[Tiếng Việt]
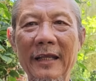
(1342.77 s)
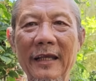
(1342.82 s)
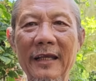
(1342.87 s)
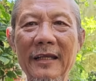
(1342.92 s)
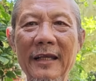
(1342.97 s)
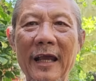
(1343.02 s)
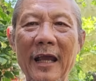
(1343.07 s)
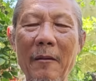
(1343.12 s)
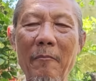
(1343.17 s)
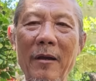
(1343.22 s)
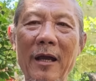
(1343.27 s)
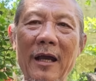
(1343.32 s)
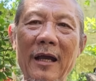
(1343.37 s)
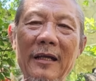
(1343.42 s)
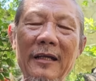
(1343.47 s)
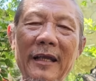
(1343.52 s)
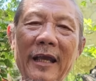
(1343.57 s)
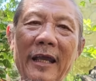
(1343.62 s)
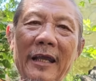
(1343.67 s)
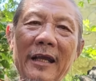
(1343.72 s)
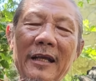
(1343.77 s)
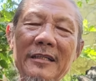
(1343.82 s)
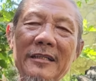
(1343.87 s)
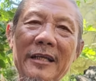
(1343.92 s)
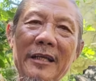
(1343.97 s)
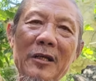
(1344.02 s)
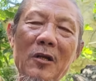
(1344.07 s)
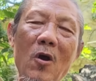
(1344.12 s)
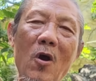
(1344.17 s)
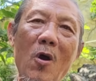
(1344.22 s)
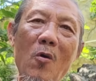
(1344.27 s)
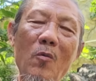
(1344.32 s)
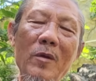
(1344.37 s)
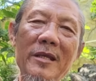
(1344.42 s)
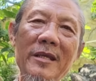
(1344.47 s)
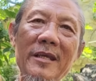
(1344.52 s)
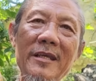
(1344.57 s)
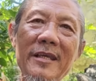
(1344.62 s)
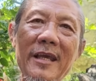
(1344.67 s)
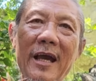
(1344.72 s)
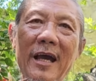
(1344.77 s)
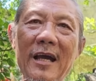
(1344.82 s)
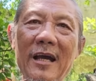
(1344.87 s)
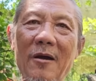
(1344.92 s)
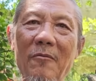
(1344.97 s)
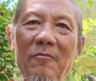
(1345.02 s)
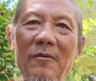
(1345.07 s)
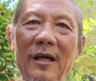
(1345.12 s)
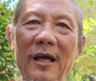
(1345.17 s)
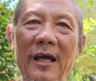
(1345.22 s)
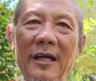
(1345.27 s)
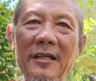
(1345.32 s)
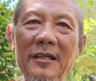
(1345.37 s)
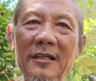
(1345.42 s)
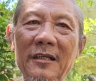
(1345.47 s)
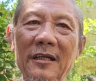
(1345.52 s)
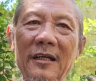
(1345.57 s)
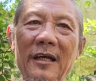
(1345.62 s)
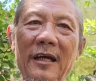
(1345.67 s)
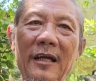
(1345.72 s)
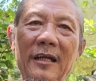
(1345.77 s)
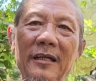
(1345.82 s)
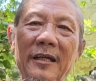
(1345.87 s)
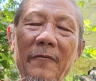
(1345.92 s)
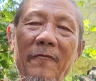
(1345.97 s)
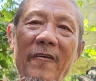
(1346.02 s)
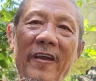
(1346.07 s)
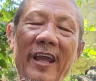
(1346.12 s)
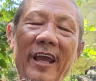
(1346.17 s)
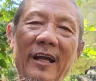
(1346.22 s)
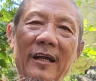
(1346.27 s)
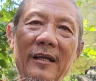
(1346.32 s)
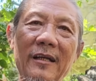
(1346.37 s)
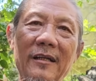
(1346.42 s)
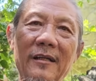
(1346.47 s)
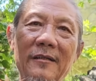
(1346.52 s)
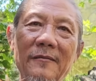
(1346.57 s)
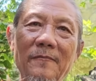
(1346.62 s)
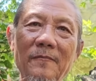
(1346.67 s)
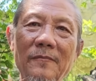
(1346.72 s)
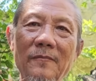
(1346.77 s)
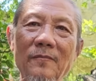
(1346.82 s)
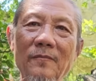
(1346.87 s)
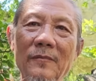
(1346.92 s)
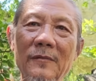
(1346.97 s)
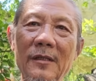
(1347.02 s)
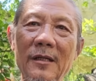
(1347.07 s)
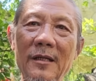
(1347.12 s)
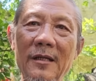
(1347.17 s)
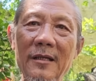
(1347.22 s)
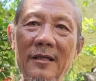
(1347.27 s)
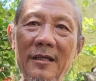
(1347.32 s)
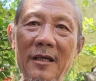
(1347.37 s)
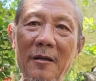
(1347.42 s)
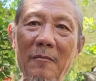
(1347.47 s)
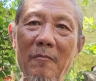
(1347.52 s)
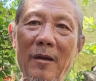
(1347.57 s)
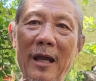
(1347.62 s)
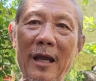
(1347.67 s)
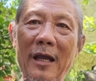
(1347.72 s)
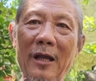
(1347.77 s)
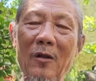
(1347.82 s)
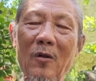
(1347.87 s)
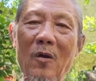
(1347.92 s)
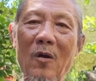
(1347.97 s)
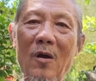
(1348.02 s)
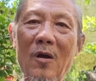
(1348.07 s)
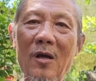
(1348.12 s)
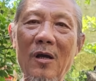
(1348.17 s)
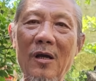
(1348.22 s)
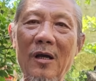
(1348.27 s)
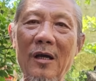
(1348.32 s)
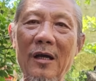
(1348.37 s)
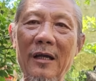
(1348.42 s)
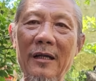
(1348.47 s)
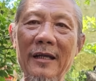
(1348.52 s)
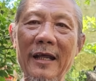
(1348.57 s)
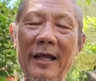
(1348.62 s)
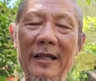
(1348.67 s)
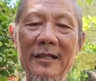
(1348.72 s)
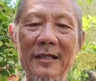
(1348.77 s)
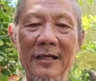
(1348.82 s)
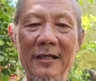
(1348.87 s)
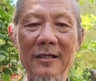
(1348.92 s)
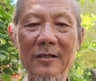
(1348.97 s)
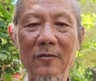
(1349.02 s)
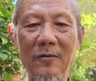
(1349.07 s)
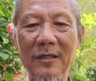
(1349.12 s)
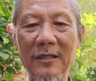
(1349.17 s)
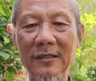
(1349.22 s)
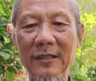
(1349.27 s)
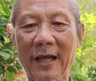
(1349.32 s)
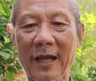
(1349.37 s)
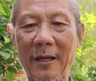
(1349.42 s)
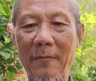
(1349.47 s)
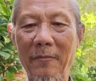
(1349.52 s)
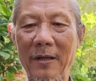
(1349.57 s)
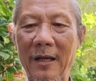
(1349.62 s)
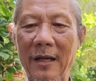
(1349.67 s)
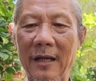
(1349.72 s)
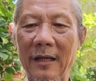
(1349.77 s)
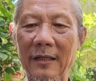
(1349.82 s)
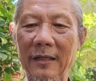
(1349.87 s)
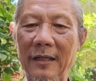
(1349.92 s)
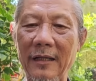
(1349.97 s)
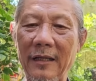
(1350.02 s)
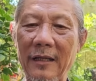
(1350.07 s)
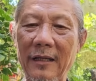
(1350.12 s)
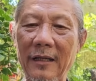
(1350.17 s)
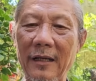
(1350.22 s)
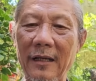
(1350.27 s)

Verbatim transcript: Cái ngày mà ở ngày ở Sài Gòn quý vị nhớ không, ở đường Lê Phe đó. Nhưng mà có đại tử của đức thầy mà cái